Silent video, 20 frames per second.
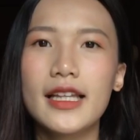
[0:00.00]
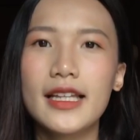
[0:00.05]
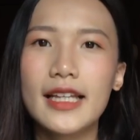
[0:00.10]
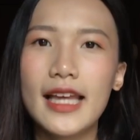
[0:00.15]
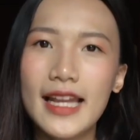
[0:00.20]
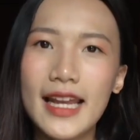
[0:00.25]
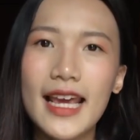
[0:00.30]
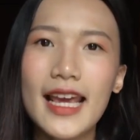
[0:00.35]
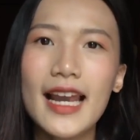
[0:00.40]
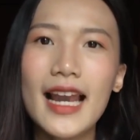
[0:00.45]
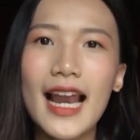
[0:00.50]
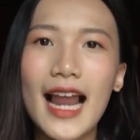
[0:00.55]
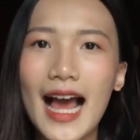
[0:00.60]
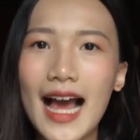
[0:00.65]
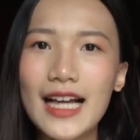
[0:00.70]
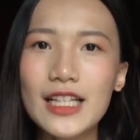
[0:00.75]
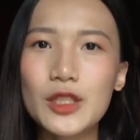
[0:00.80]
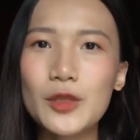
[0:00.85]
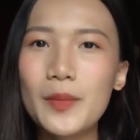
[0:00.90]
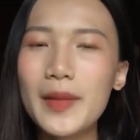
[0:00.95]
thế nên
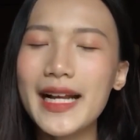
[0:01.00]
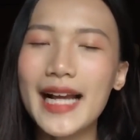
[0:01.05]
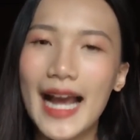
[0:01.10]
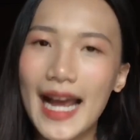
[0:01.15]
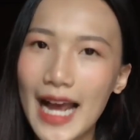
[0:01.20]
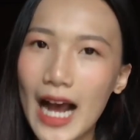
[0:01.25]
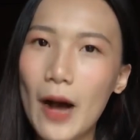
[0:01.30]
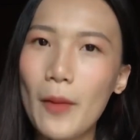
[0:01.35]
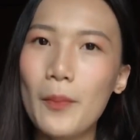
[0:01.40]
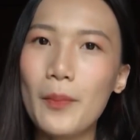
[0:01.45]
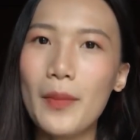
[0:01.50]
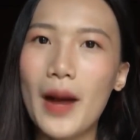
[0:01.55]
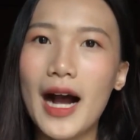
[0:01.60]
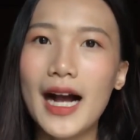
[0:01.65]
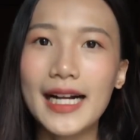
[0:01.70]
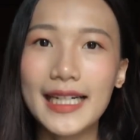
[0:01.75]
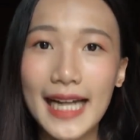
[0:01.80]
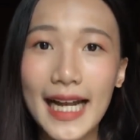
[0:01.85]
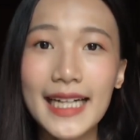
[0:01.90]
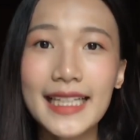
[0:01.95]
là chúng mình hãy học
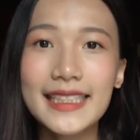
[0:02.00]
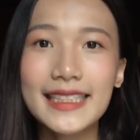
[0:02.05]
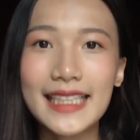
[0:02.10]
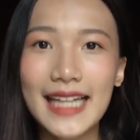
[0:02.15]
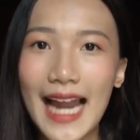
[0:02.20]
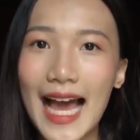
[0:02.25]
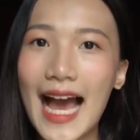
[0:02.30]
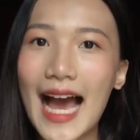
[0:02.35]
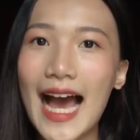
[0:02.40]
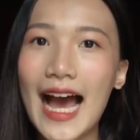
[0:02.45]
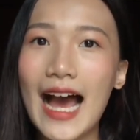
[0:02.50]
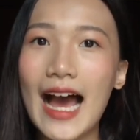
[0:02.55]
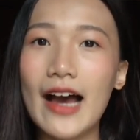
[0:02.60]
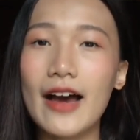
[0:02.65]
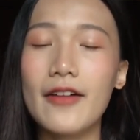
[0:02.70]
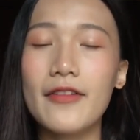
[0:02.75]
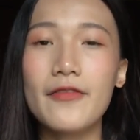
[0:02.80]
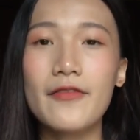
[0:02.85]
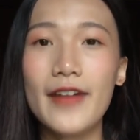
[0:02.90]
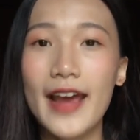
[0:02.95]
bằng cách
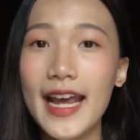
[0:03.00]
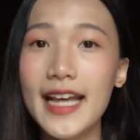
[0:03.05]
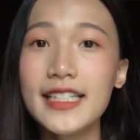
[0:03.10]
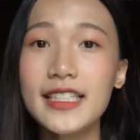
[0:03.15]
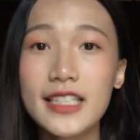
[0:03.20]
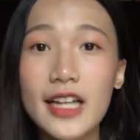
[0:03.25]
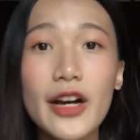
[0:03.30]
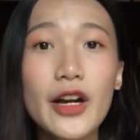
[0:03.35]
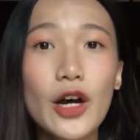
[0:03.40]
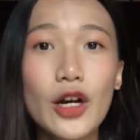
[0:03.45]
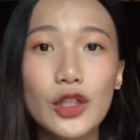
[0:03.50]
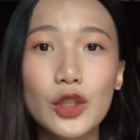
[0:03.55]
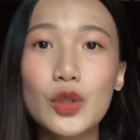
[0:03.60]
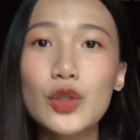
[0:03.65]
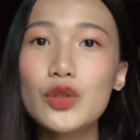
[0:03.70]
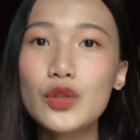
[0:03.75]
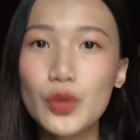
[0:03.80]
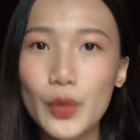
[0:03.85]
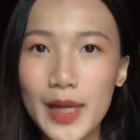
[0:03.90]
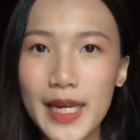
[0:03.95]
là vẽ sơ đồ
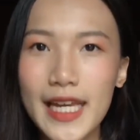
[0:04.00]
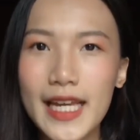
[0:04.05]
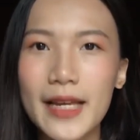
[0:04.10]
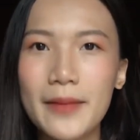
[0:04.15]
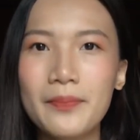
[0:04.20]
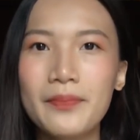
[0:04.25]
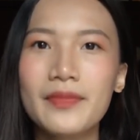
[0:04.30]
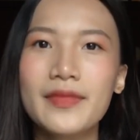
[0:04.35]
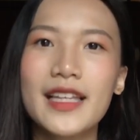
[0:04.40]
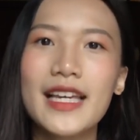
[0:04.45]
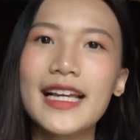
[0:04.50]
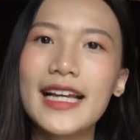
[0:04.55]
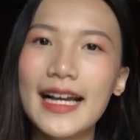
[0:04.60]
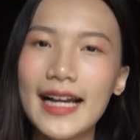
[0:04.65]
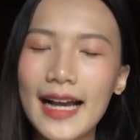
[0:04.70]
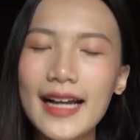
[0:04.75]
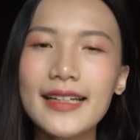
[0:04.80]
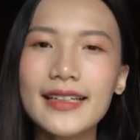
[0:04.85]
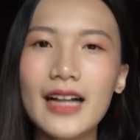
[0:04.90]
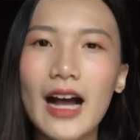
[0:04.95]
tư duy thì
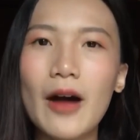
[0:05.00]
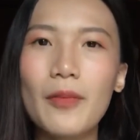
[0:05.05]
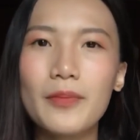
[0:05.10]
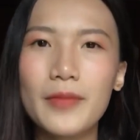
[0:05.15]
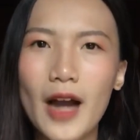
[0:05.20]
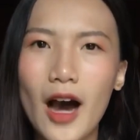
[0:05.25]
cái cách học